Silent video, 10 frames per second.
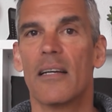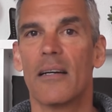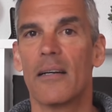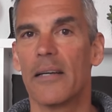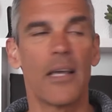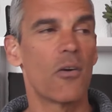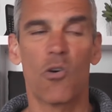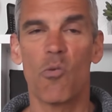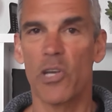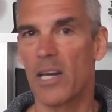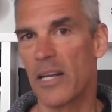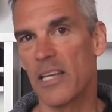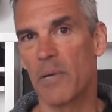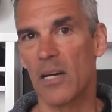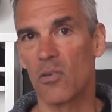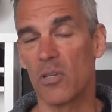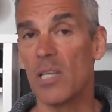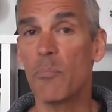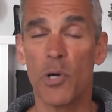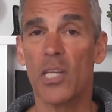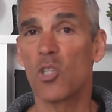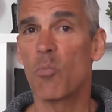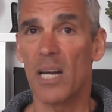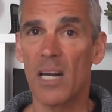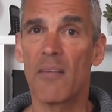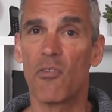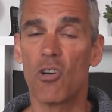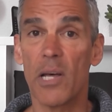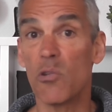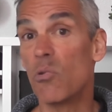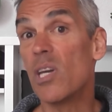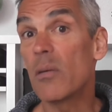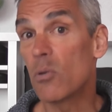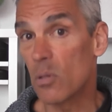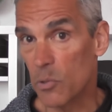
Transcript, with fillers: uh, ego, como quieras llamarlo, y puede tomar la forma de un libro,